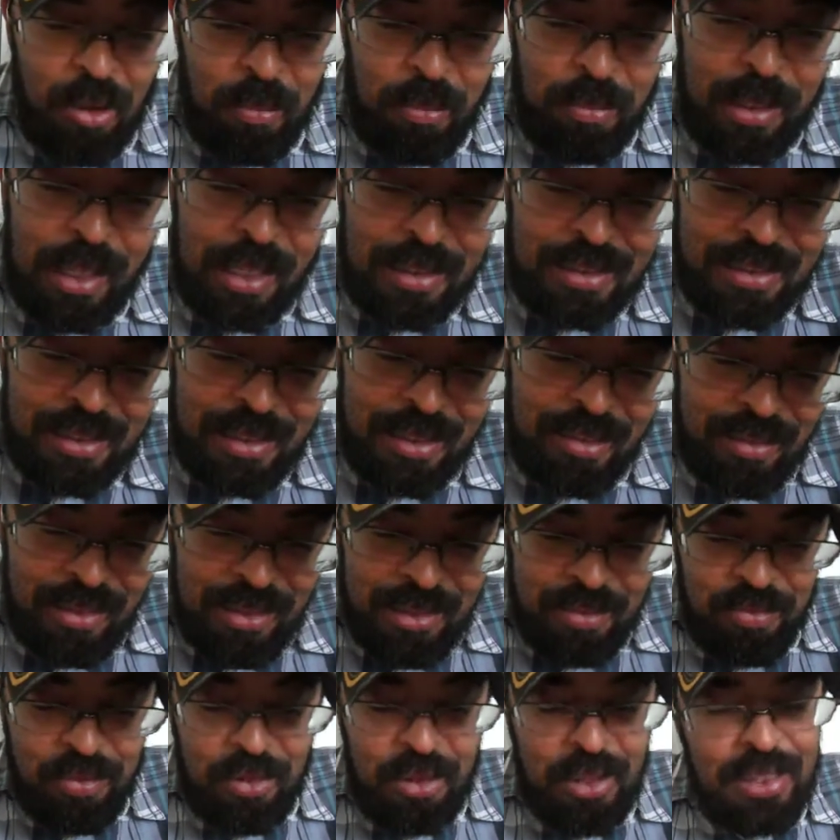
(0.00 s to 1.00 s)
Platão
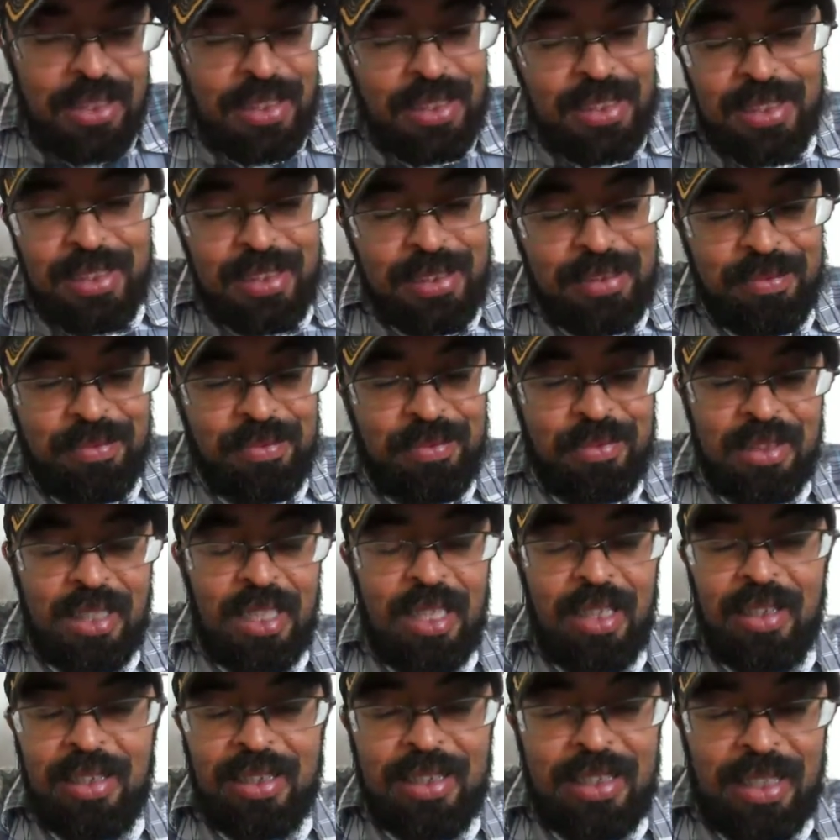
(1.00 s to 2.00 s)
ele foi
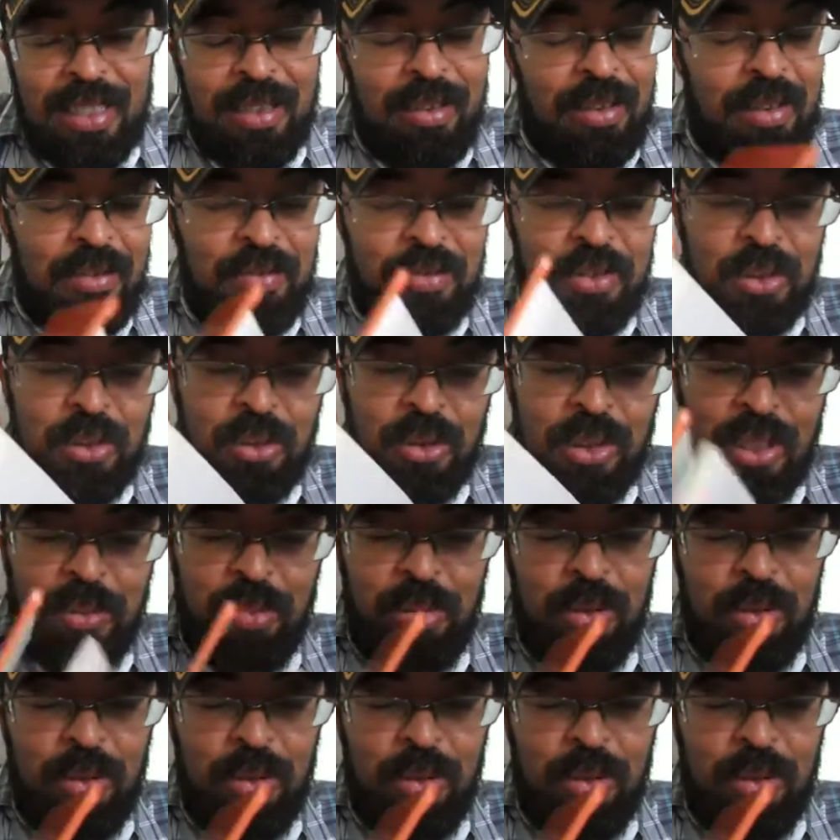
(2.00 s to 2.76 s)
é uma, é uma figura